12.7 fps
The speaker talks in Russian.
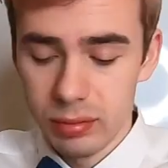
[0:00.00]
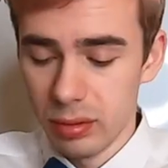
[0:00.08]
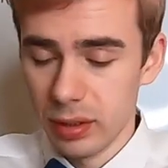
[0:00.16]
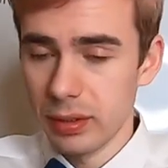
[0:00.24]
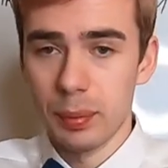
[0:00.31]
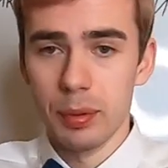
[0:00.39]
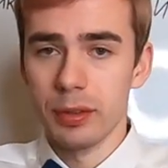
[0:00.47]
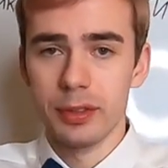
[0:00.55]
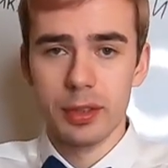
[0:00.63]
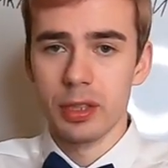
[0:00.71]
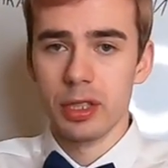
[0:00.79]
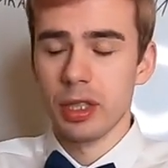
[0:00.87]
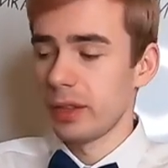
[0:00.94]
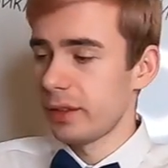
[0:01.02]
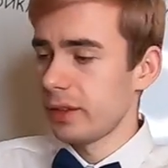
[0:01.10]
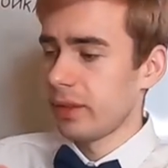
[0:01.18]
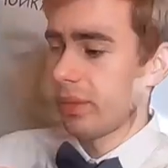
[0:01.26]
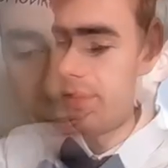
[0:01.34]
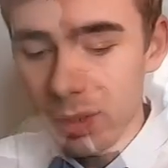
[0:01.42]
Ну это просто
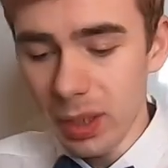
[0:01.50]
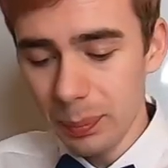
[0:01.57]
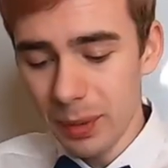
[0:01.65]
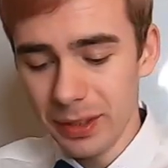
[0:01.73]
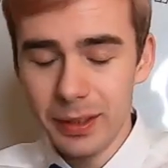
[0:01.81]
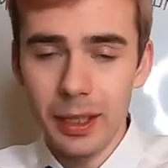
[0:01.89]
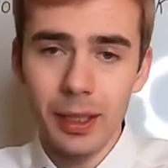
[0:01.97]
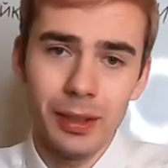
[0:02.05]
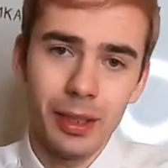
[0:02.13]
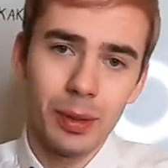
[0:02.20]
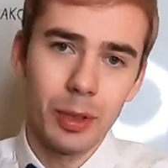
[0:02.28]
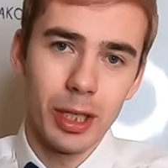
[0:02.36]
жесть. И последние